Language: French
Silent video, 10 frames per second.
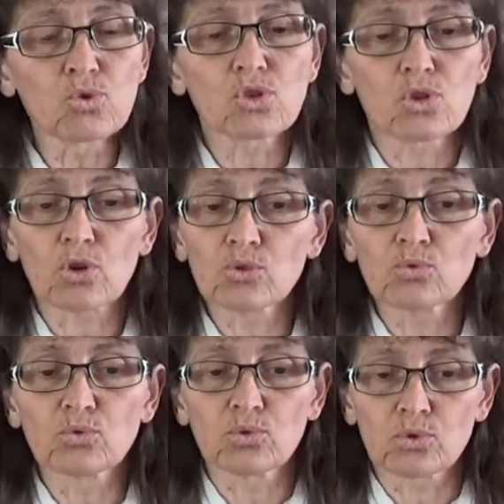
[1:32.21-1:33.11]
je
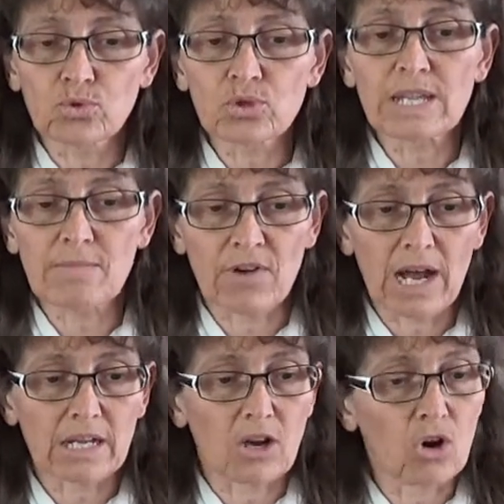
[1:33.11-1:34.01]
redoute une deuxième
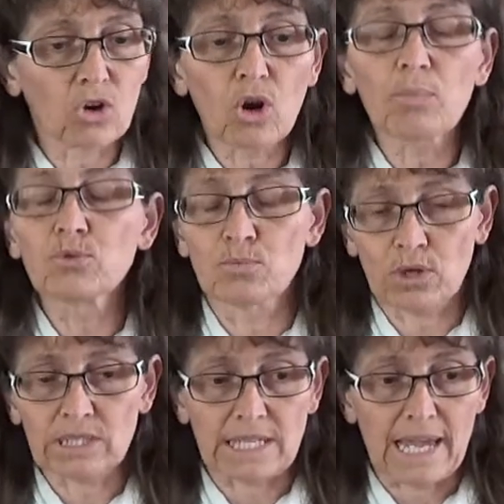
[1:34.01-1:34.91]
vague encore plus
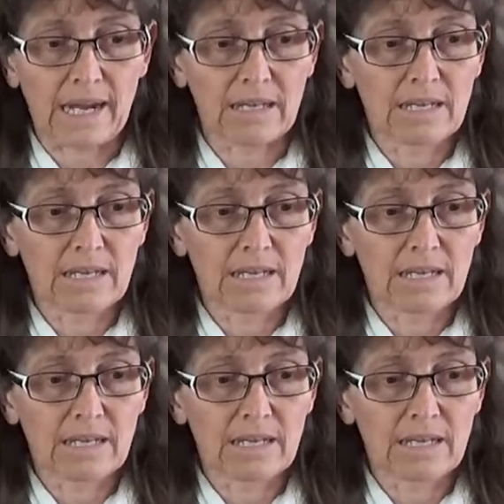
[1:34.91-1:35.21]
meurtrière.